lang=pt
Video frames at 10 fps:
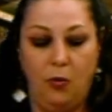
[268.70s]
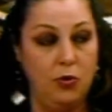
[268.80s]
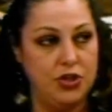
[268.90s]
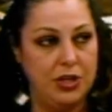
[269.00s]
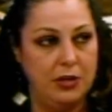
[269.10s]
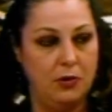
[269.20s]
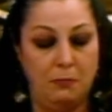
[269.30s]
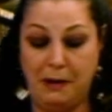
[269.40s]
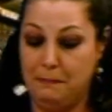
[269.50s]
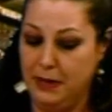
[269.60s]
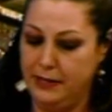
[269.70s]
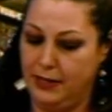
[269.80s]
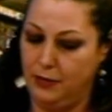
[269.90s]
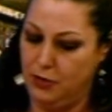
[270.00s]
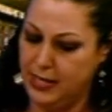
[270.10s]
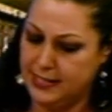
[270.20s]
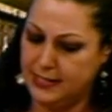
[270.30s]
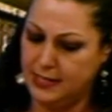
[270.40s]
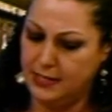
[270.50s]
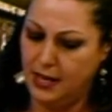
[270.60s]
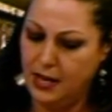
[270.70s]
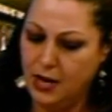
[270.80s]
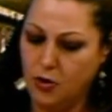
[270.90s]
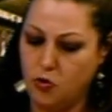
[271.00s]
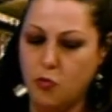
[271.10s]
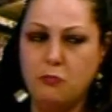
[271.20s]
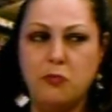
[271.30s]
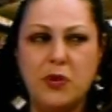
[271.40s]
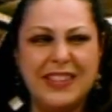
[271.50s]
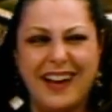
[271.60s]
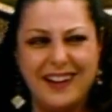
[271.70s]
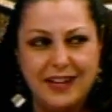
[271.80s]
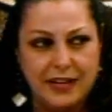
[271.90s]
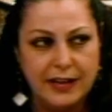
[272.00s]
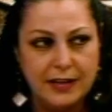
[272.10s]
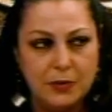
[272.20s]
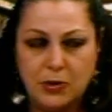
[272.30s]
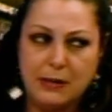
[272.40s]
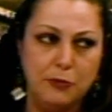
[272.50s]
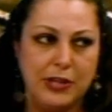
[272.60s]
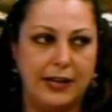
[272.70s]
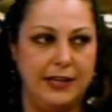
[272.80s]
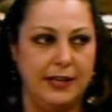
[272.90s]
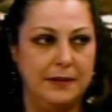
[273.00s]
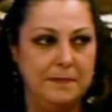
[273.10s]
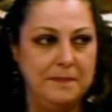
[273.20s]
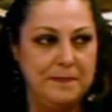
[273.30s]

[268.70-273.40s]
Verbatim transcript: Hoje, uma banda conhecida com muita grana. O que mudaria?